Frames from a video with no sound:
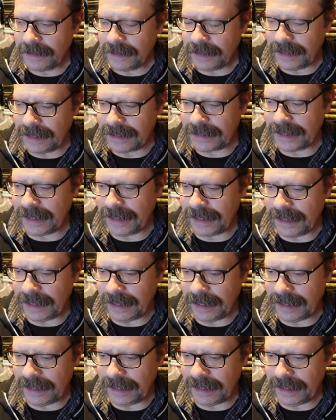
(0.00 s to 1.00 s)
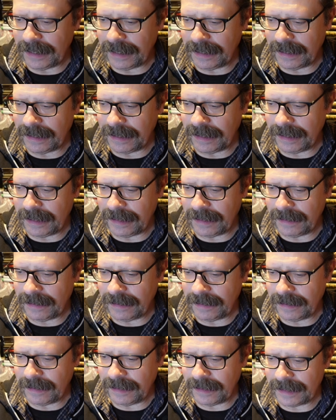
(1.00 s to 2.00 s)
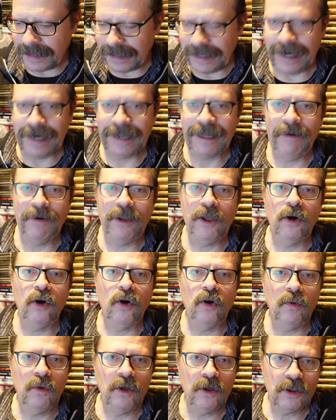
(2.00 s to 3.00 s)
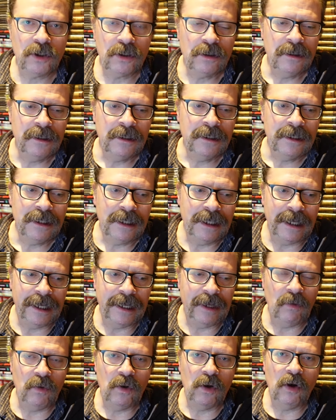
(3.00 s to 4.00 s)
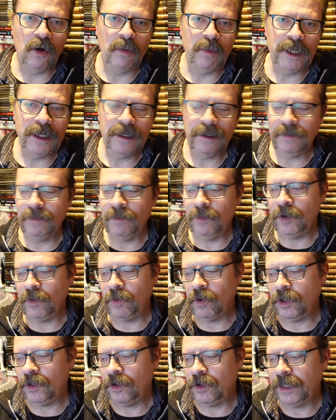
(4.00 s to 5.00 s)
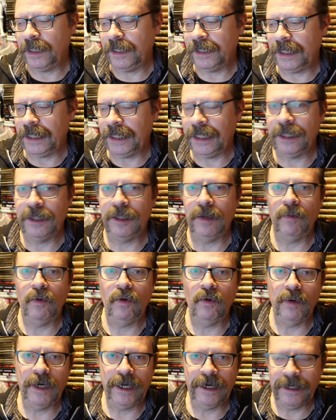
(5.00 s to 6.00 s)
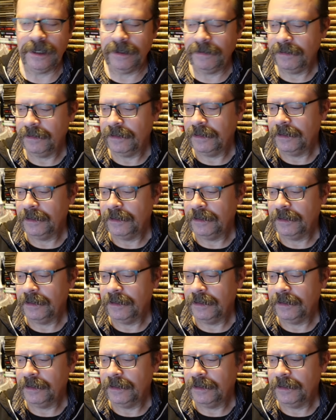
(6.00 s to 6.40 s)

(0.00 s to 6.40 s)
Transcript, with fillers: es el, general cabellos Rubios de un cómic muy bueno del teniente Blueberry.